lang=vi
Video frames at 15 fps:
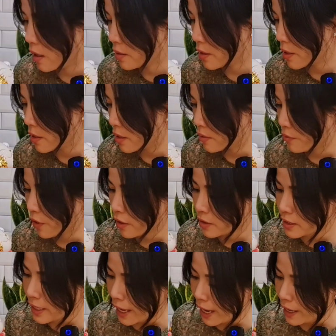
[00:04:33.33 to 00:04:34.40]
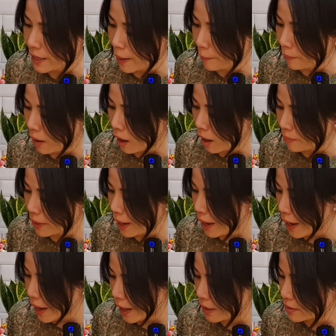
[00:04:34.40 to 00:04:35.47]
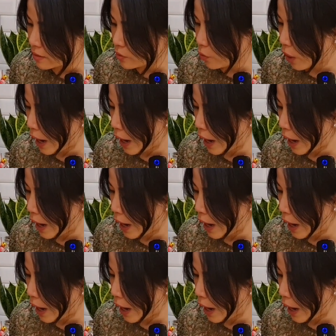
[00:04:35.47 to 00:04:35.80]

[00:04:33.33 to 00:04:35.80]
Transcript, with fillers: Rồi thì Vân sẽ đập hộp đây.